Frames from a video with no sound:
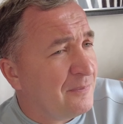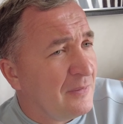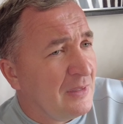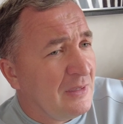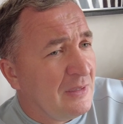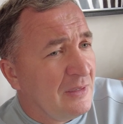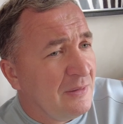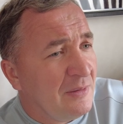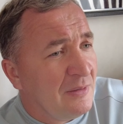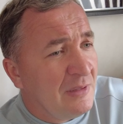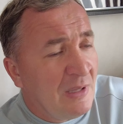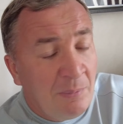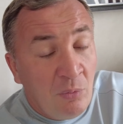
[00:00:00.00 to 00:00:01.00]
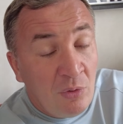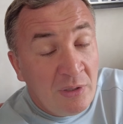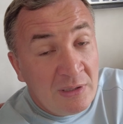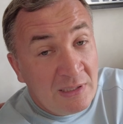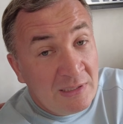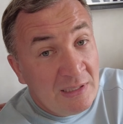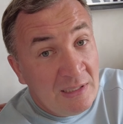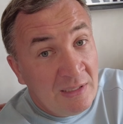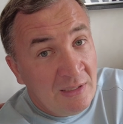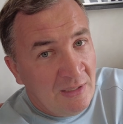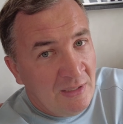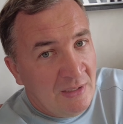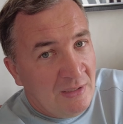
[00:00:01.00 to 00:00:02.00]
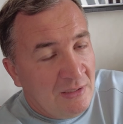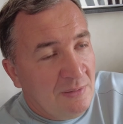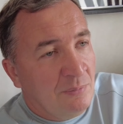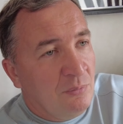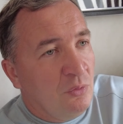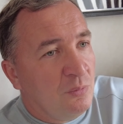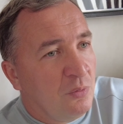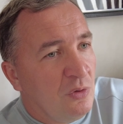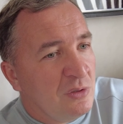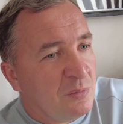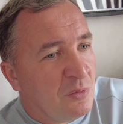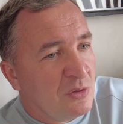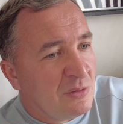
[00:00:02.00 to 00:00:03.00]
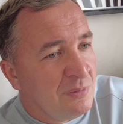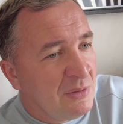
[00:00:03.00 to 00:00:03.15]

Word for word: э, на море и так далее, и будет пользоваться спросом.